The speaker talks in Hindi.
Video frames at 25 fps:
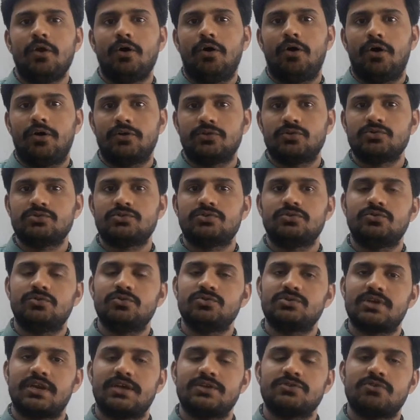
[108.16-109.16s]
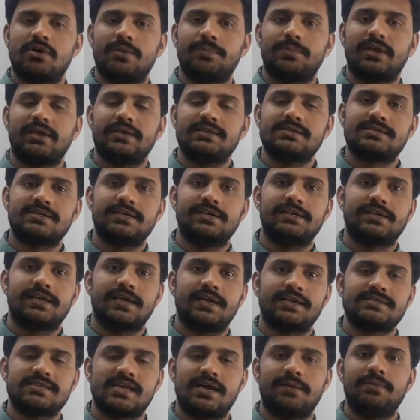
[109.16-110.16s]
और दूस, दूसरा जो आपका स्टेट का
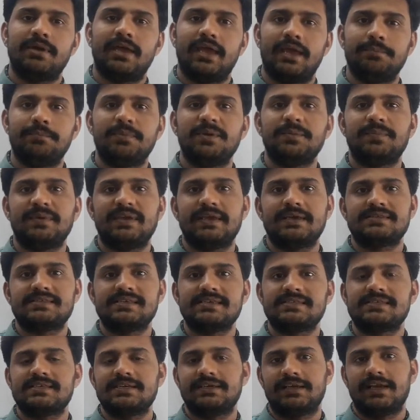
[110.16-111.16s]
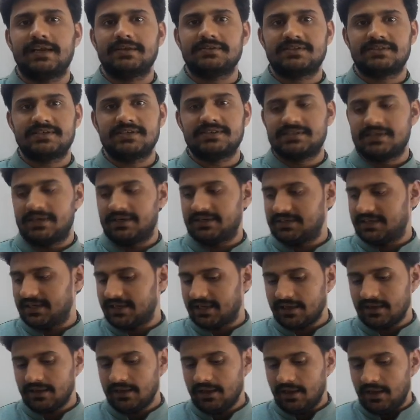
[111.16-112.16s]
एग्ज़ाम है एम बी पी एस सी सी टेट सी सेट
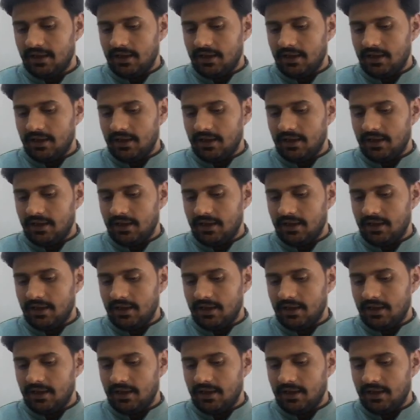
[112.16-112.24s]
ठीक है